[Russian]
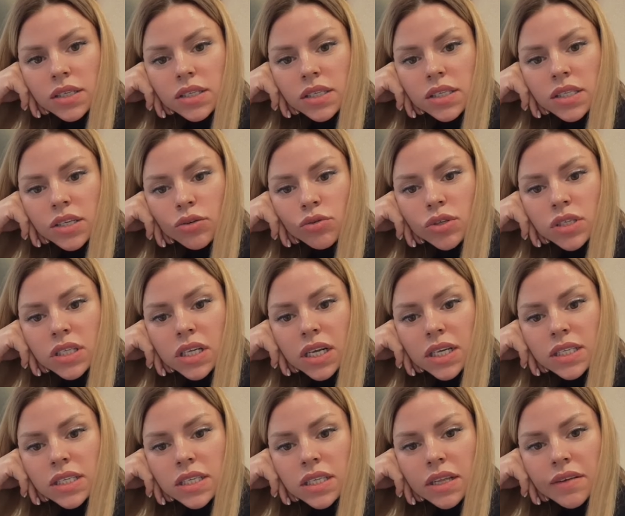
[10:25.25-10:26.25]
Здесь такой,
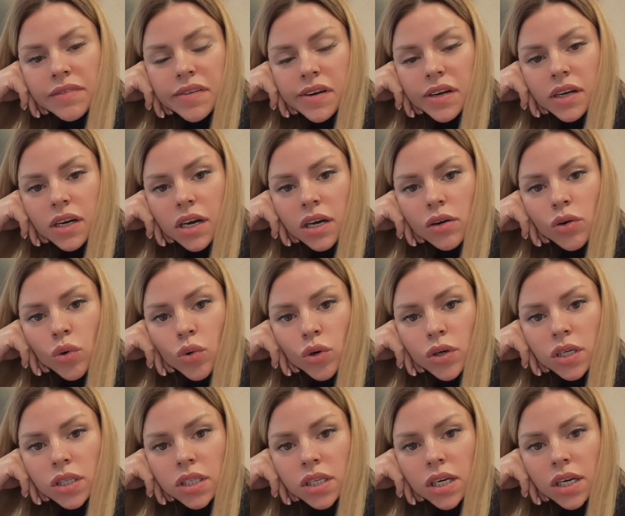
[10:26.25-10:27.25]
знаете, наверное,
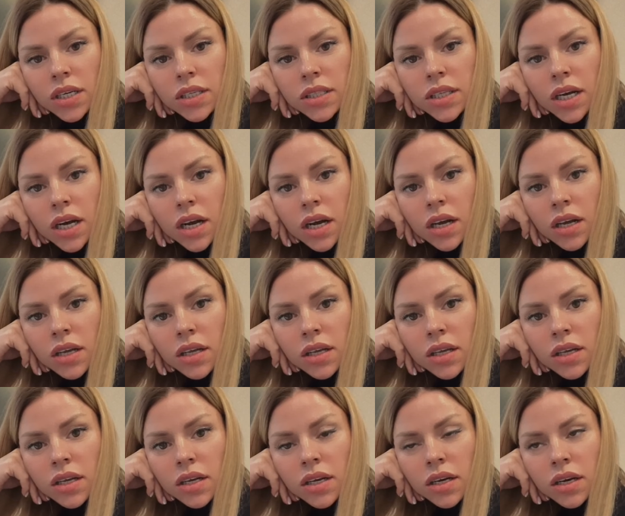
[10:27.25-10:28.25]
город, когда
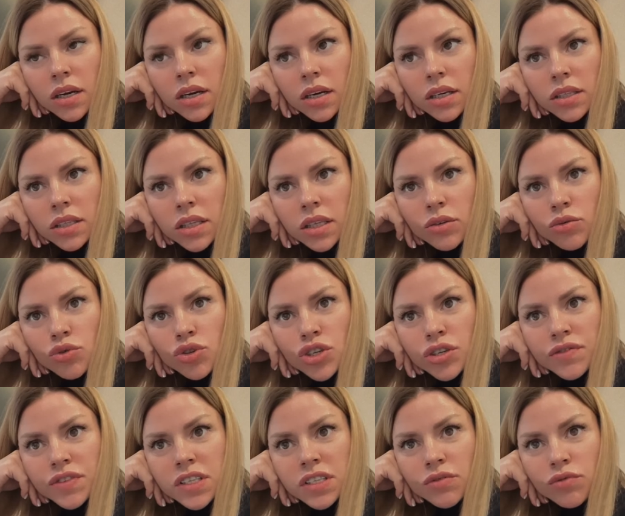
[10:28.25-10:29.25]
ты
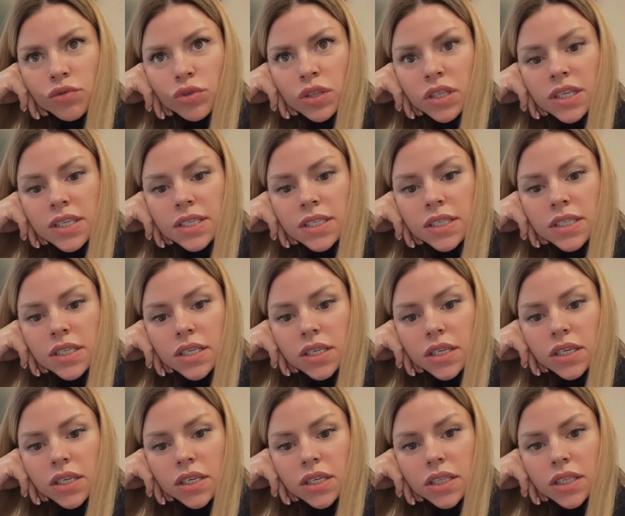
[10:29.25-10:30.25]
уже всего
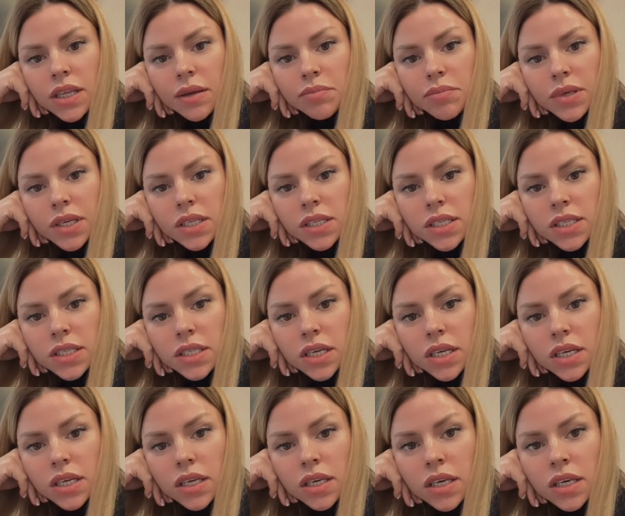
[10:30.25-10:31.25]
достиг,
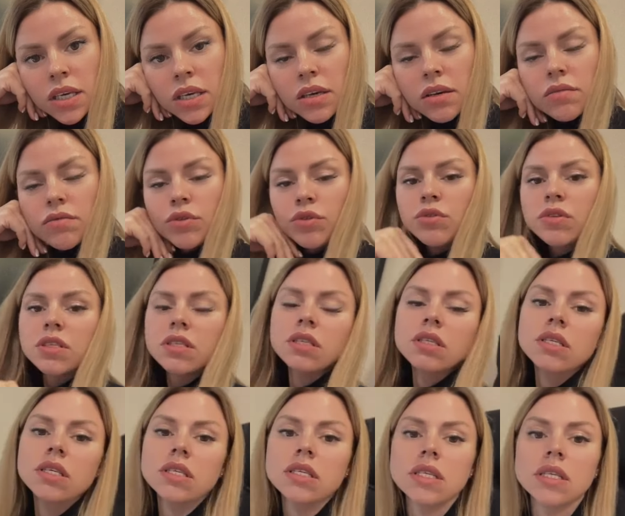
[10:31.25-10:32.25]
добился, и вот
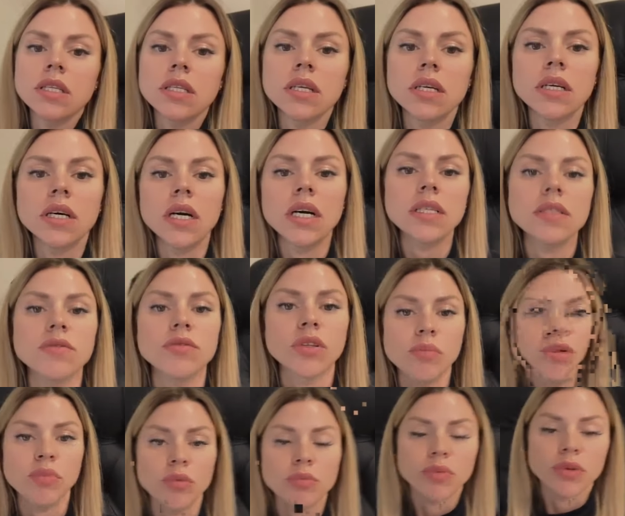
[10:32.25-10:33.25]
сидеть, отдыхать
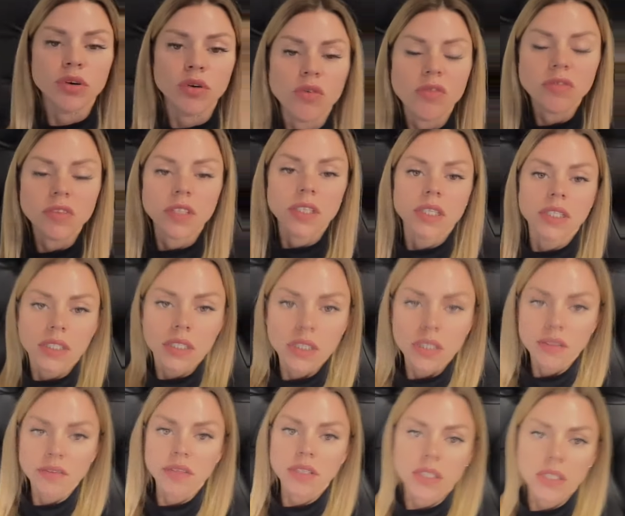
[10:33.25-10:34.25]
вот на попе
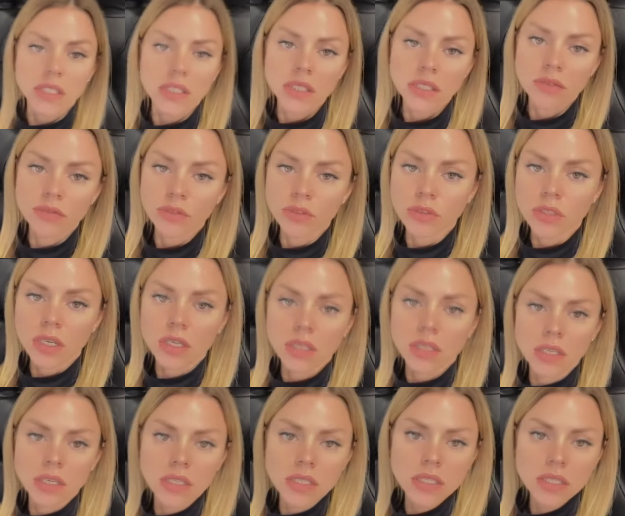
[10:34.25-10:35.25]
ровно, наверное, это вот
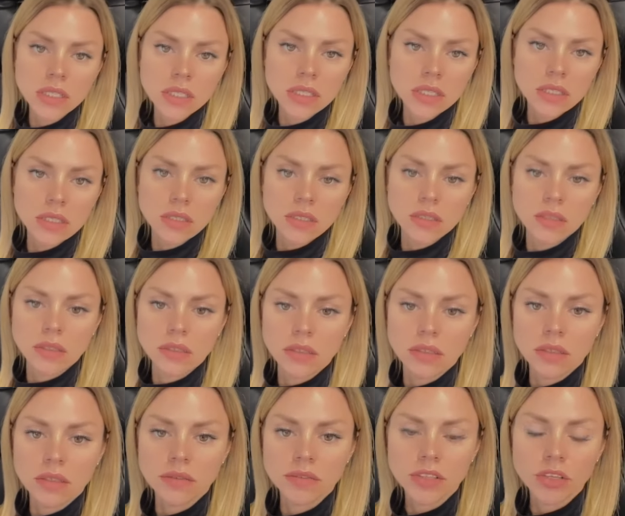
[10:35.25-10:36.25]
как раз
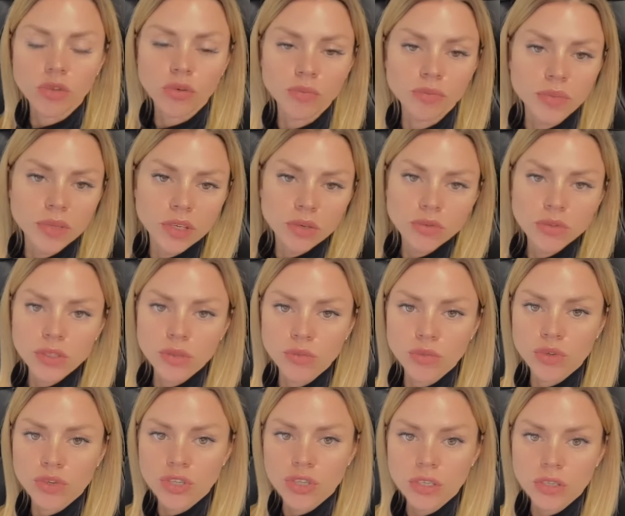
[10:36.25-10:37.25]
а, в таком периоде
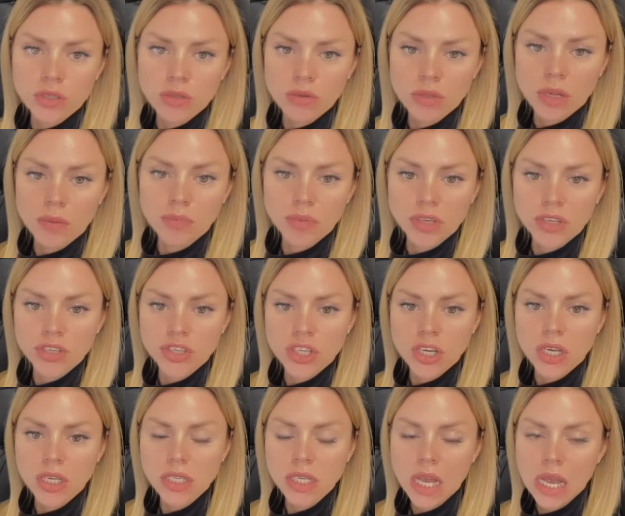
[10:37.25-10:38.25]
можно сюда
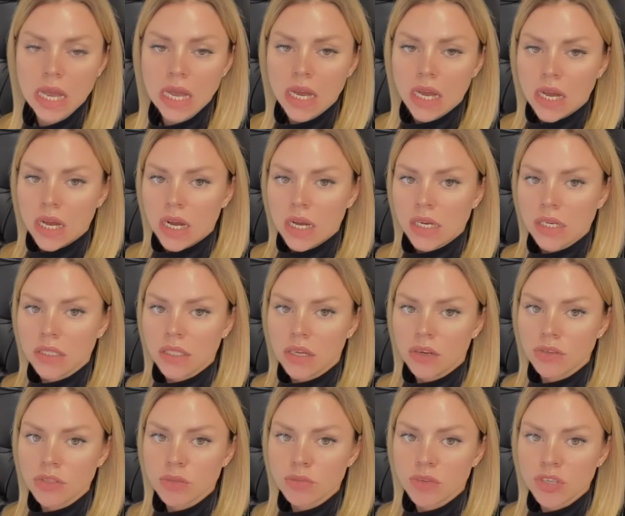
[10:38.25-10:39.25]
приезжать. А
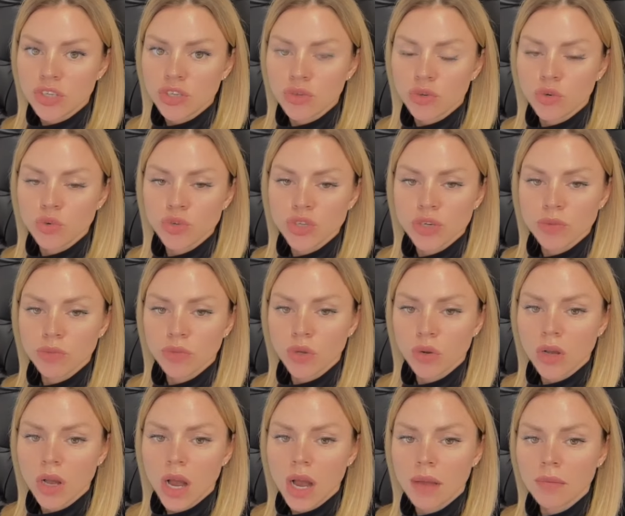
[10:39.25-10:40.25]
когда у тебя еще куча
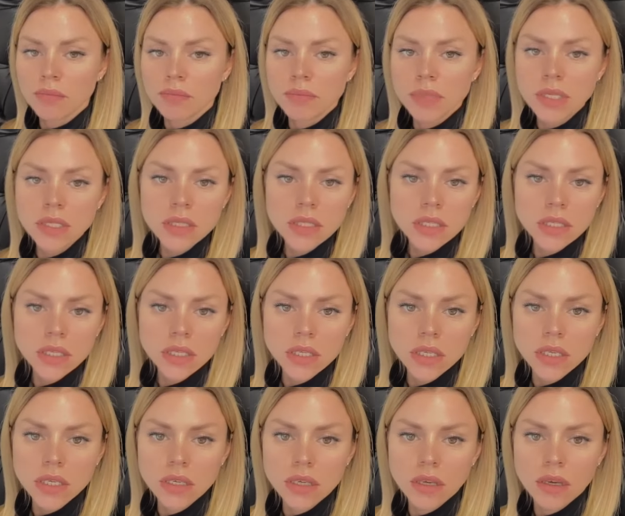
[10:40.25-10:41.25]
много амбиций
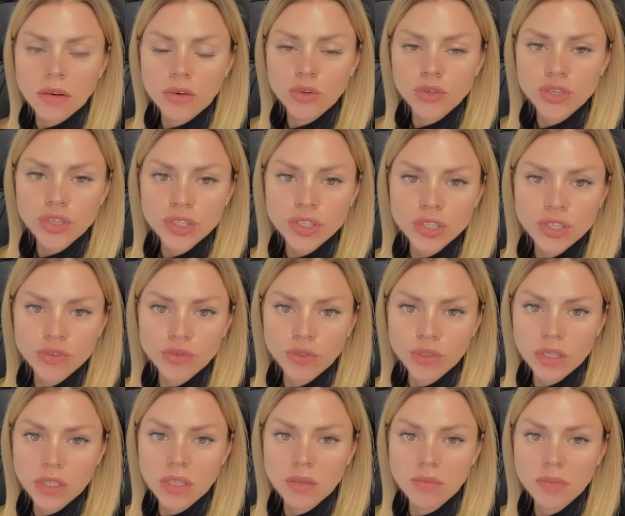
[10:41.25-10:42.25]
и хочется
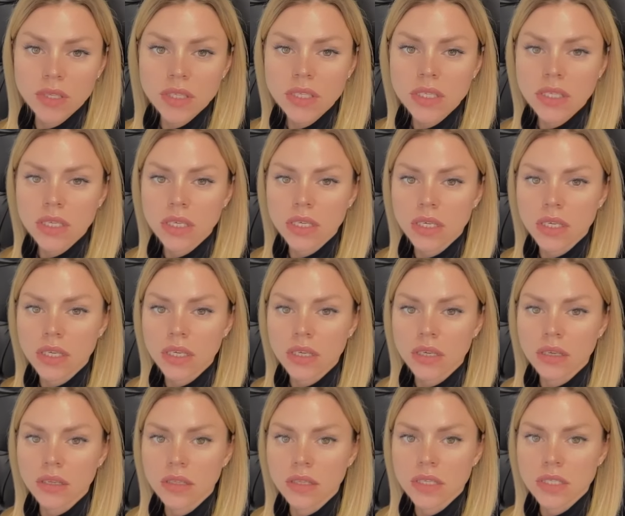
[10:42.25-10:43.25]
чего-то добиться
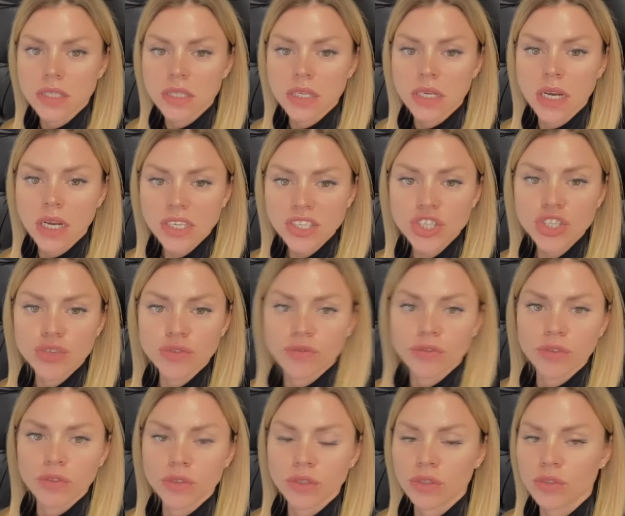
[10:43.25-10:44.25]
и достигать
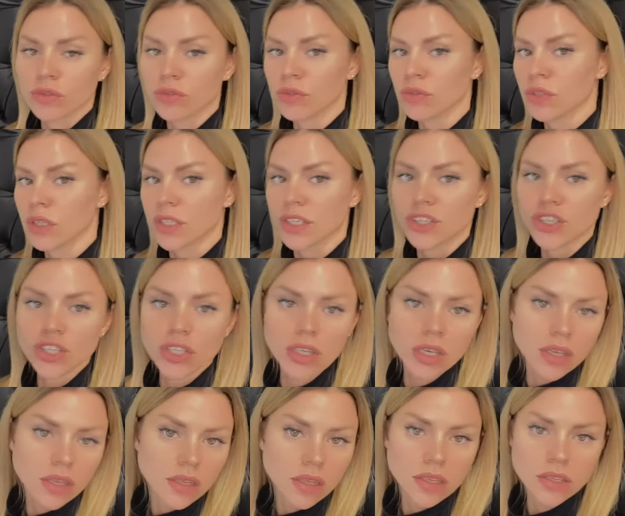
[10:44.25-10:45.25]
чего-то, то,
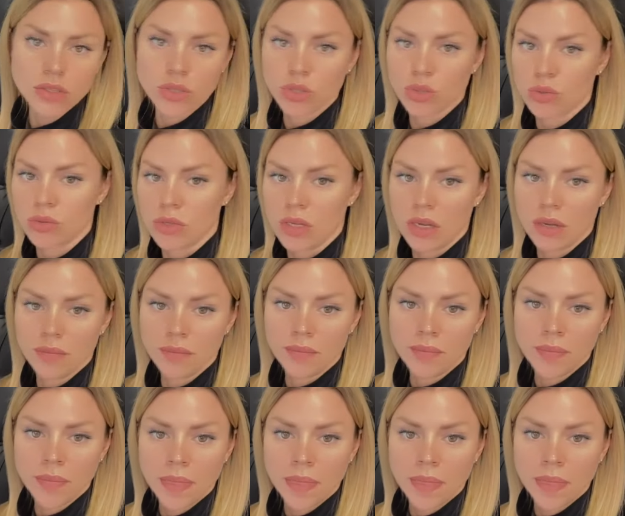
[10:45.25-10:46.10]
конечно, это не сюда.